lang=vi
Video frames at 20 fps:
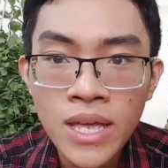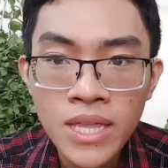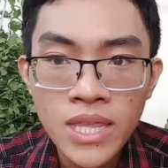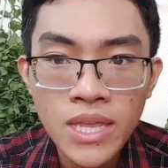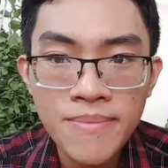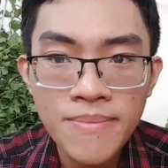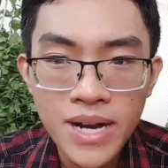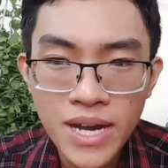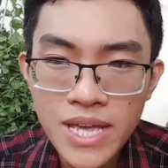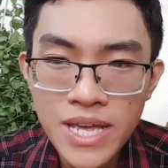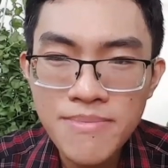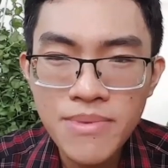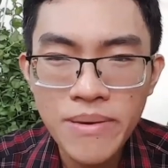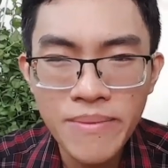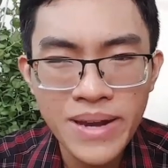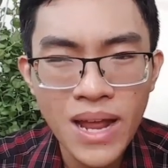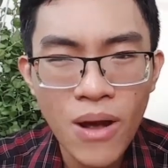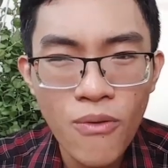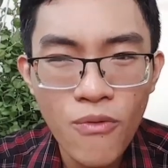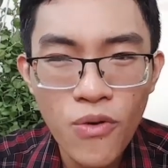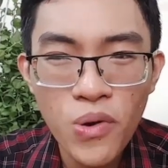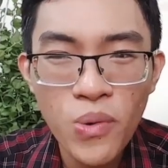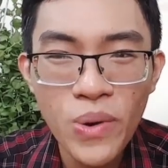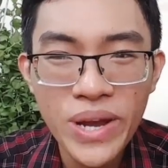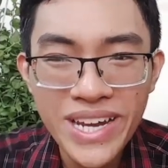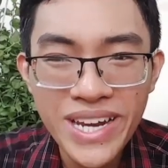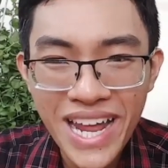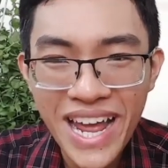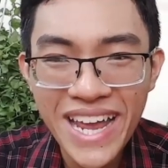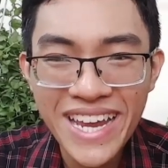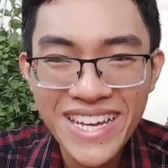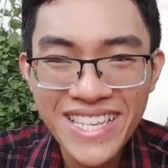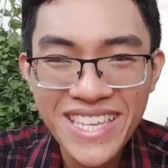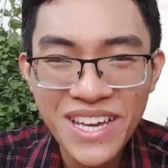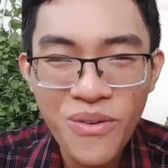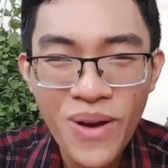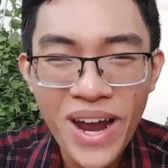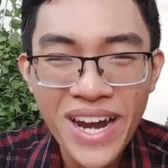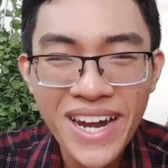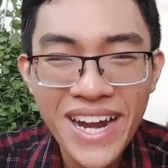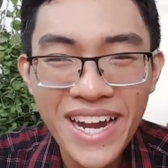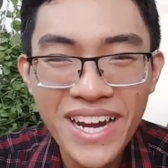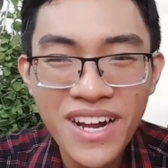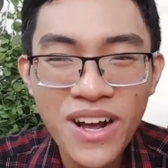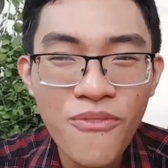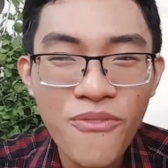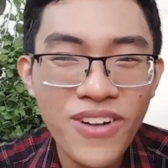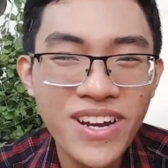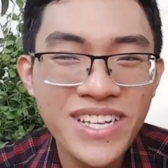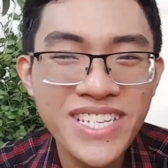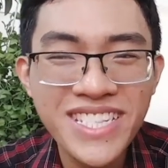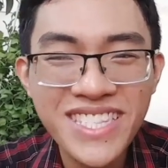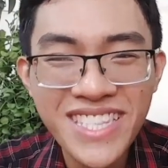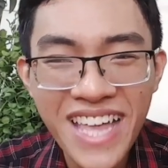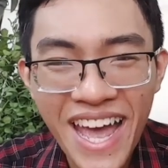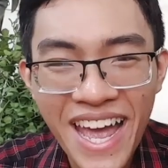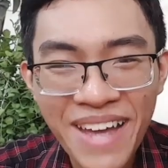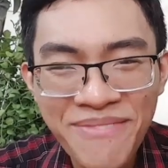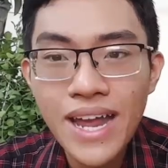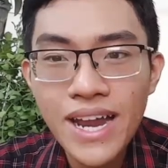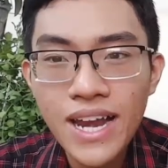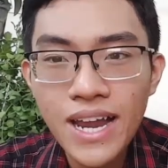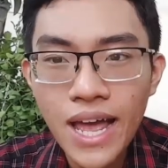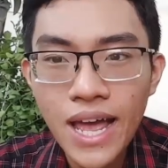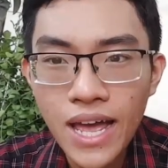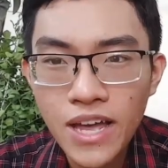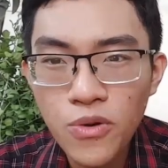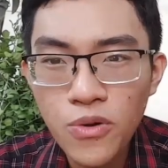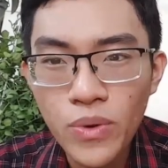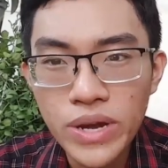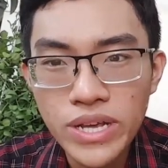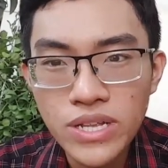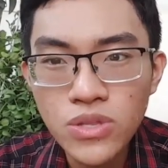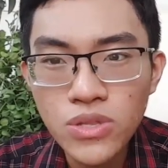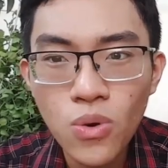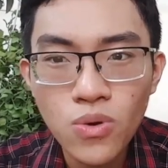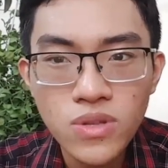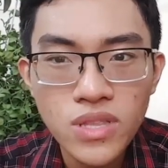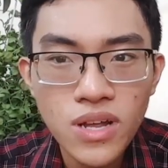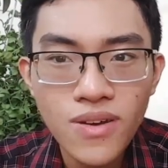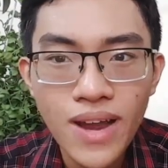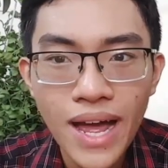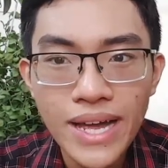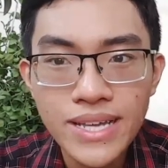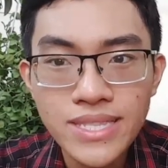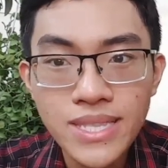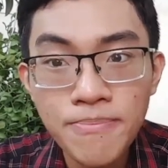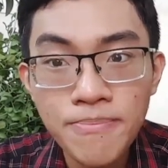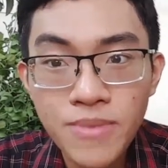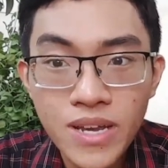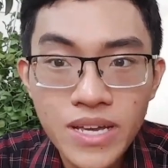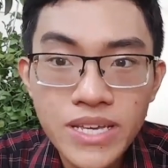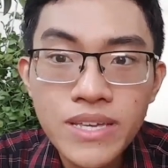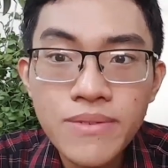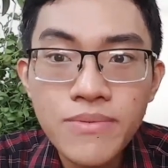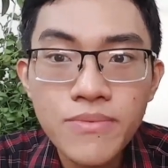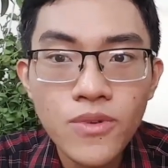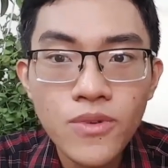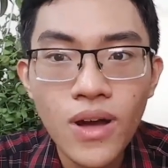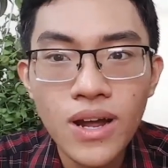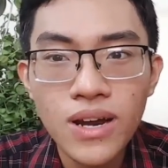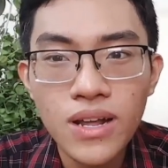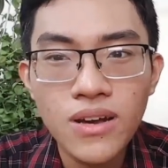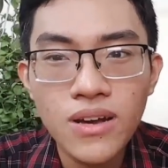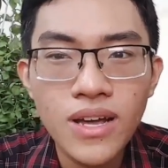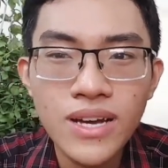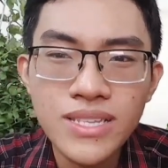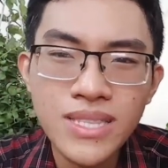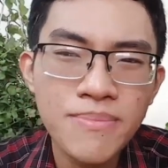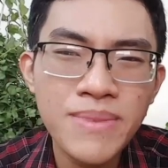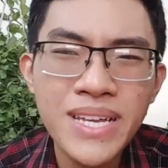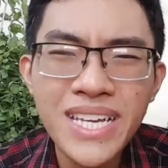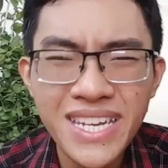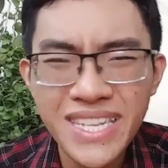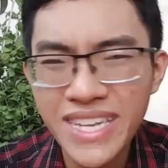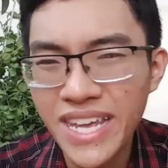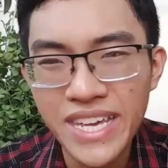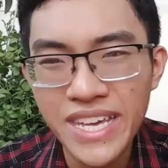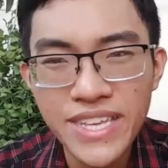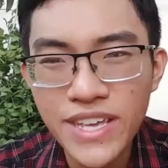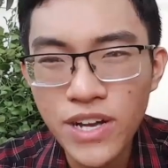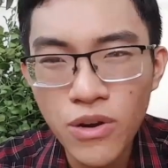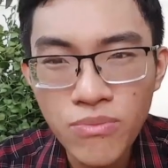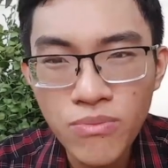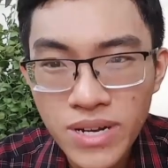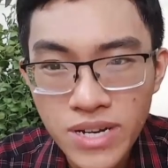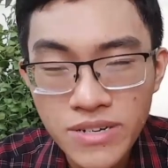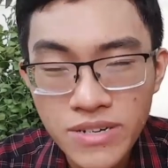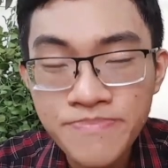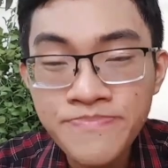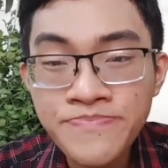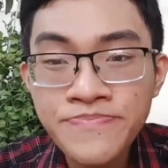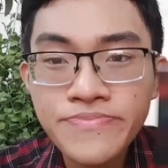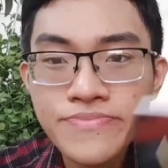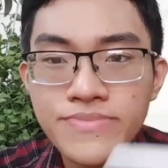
nhưng mà khi mà mình đọc qua quyển này ấy, thì hóa ra nó không phải là trinh thám hay là hai quyển thuộc thể loại tâm lý hoặc là có thể tâm lý kinh dị gì cũng được